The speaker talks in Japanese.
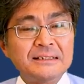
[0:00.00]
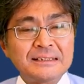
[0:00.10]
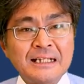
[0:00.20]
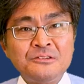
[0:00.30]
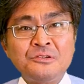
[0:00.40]

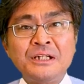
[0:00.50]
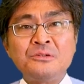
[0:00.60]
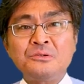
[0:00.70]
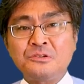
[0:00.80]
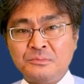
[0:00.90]
ちゃんとや
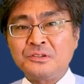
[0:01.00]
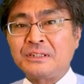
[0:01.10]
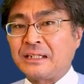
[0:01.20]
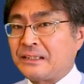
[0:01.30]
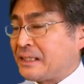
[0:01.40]
ろうと思っ
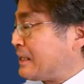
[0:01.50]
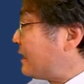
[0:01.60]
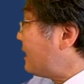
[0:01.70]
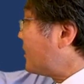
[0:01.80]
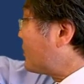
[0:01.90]
たらね
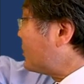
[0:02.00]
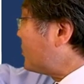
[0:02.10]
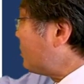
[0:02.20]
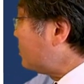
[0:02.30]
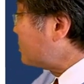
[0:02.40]
こ
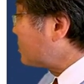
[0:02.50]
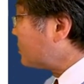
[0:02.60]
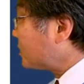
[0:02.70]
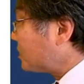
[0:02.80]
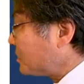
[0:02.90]
の6
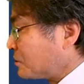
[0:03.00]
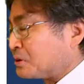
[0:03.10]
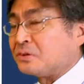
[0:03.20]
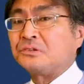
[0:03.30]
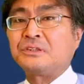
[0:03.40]
と10の
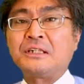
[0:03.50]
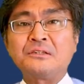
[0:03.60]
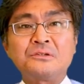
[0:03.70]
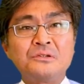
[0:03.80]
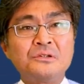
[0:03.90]
直
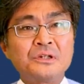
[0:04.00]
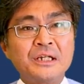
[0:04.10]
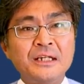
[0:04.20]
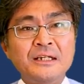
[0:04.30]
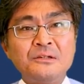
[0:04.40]
線と
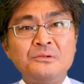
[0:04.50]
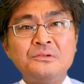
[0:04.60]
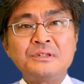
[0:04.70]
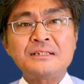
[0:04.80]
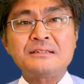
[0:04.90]
平
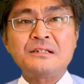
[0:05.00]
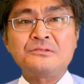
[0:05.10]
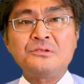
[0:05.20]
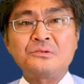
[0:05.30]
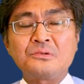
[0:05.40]
行な
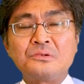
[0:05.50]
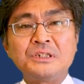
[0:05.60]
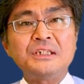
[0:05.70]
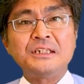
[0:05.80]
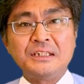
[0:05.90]
線をここ
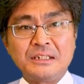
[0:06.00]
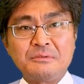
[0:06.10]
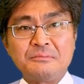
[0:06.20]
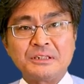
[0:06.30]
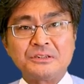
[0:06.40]
に引いて
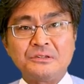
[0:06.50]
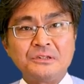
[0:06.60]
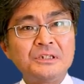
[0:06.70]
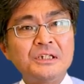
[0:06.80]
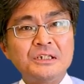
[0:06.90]
みま
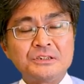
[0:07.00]
しょう。